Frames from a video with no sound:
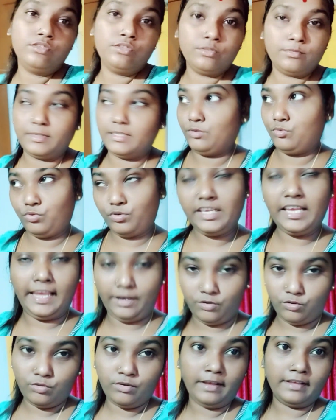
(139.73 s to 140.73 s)
তো মানে দড়ি
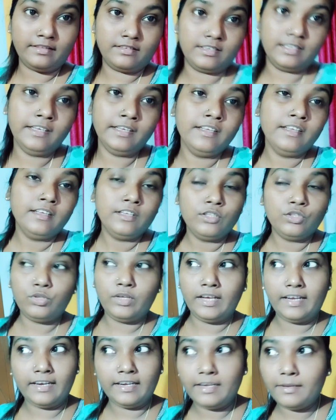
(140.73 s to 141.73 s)
এখনও আছে তো
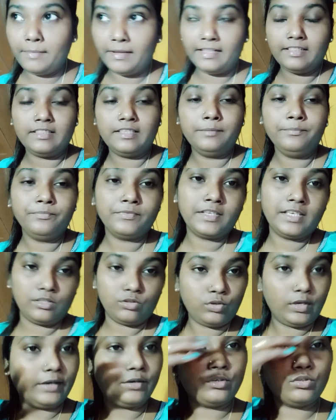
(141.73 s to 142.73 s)
এখানে মেলতাম
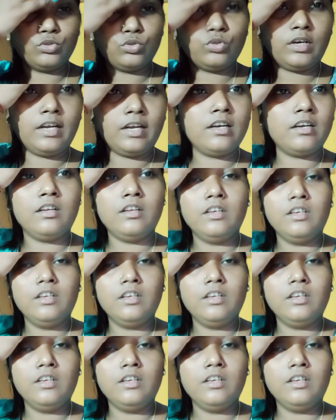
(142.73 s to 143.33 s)
কিন্তু এখন তো আর